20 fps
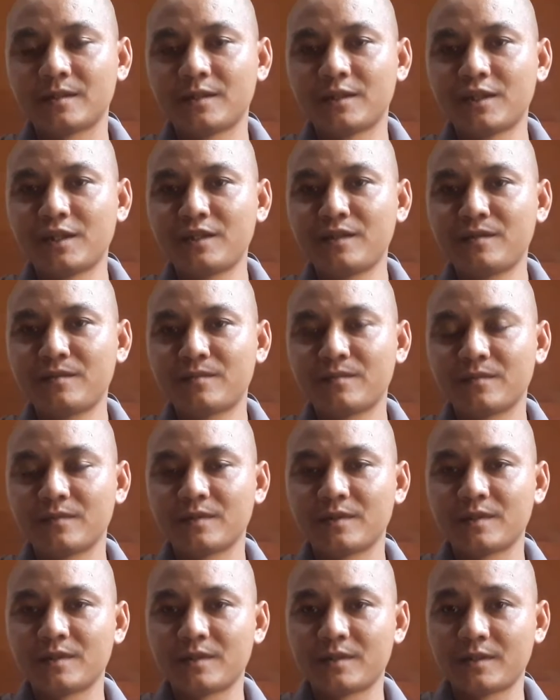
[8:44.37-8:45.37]
nhưng
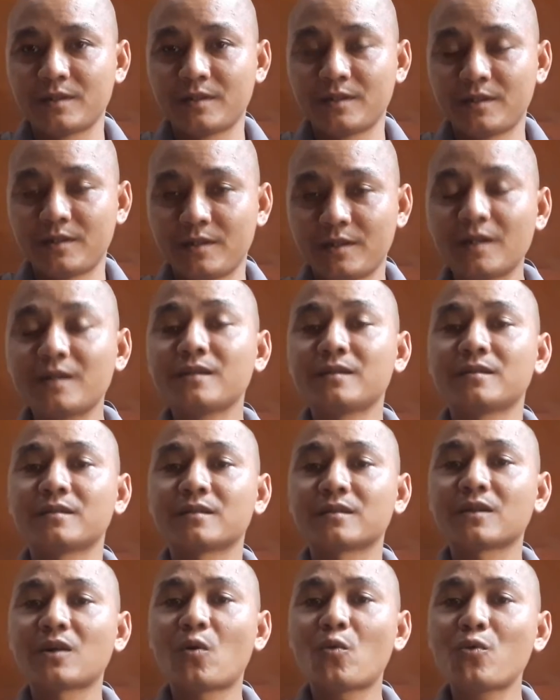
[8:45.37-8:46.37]
nhưng
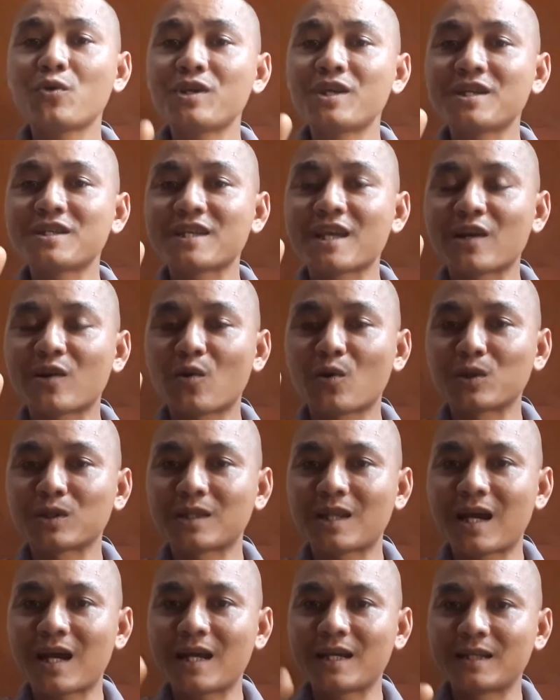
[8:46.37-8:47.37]
đối với xe con
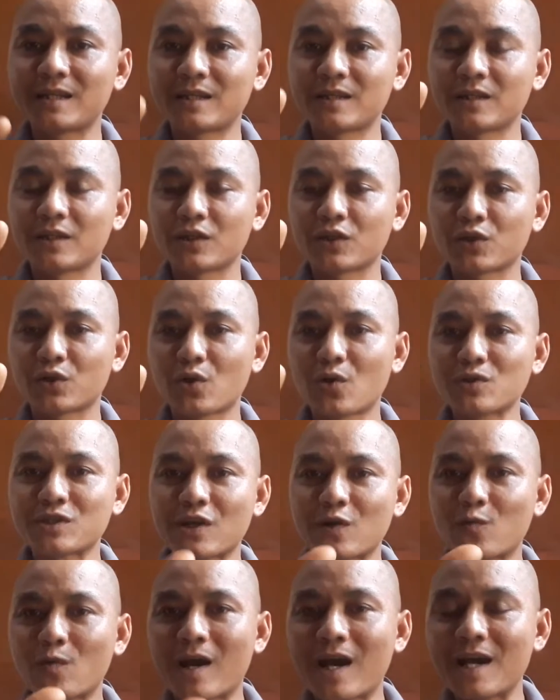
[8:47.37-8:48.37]
tay nó
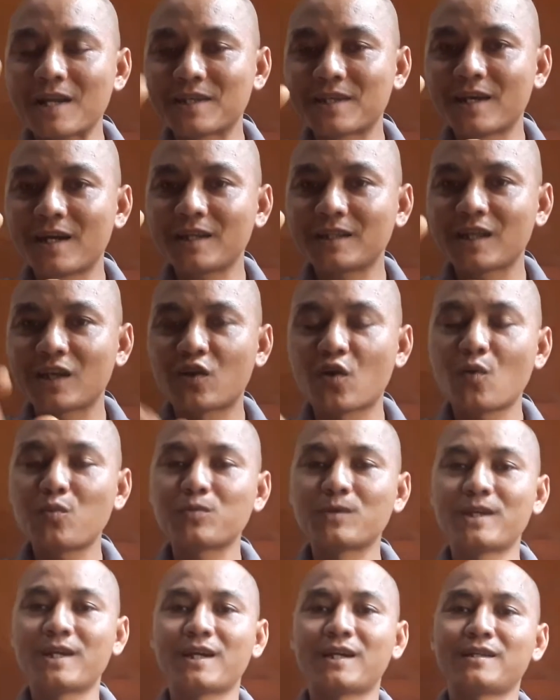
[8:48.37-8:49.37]
sẽ khóa chết cái cốt
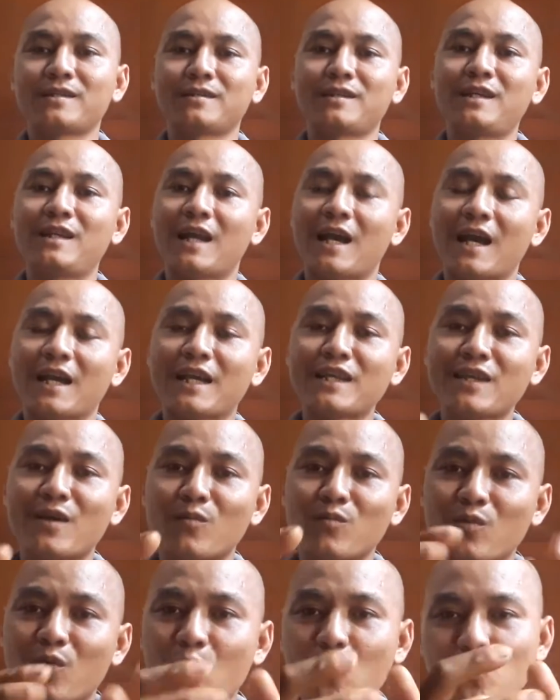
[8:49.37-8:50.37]
dên với lại cái
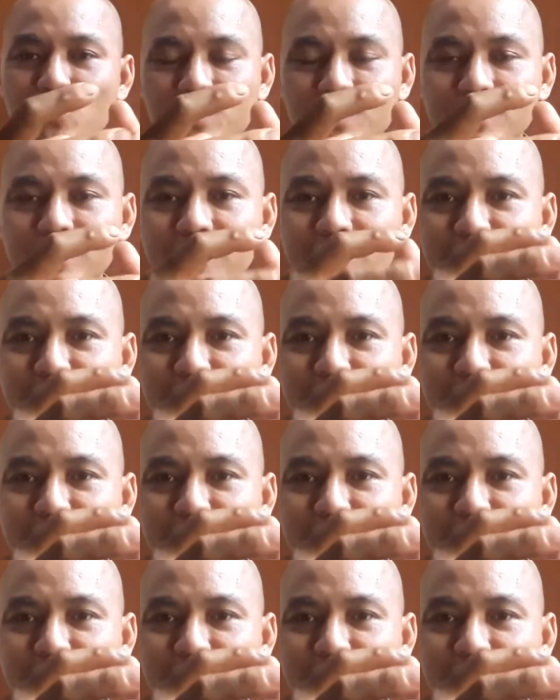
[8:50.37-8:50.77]
nhông hú trước